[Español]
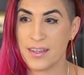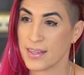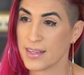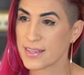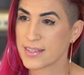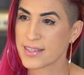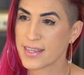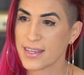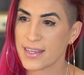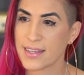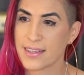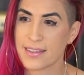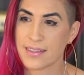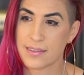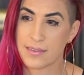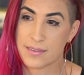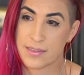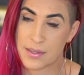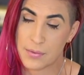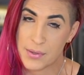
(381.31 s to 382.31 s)
Y es que
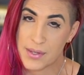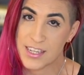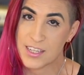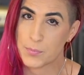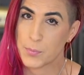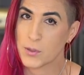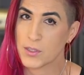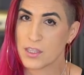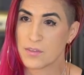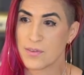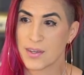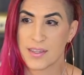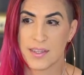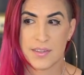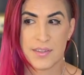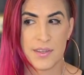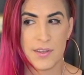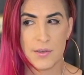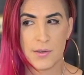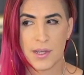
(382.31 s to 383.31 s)
si bien Spotify
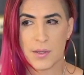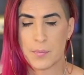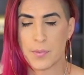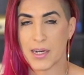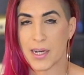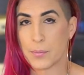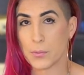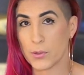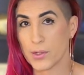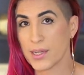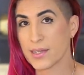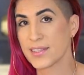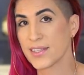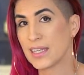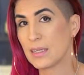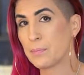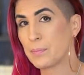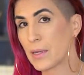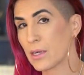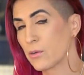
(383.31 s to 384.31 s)
decidió que para poder hacer
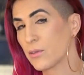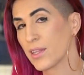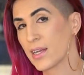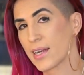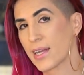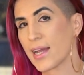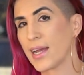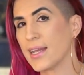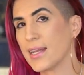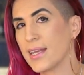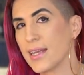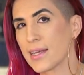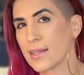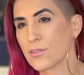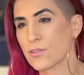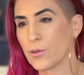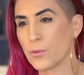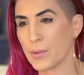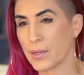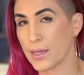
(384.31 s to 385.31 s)
el pago de regalías
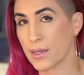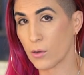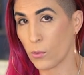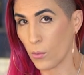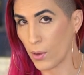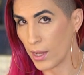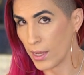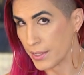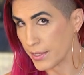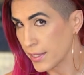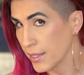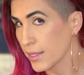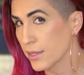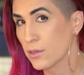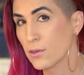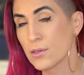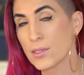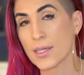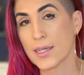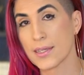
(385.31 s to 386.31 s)
sobre cualquier
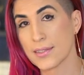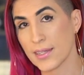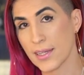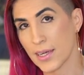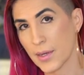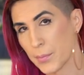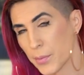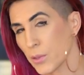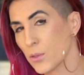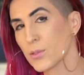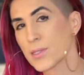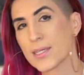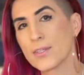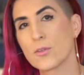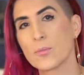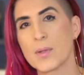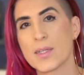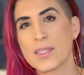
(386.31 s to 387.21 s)
cosa que se reproduzca en su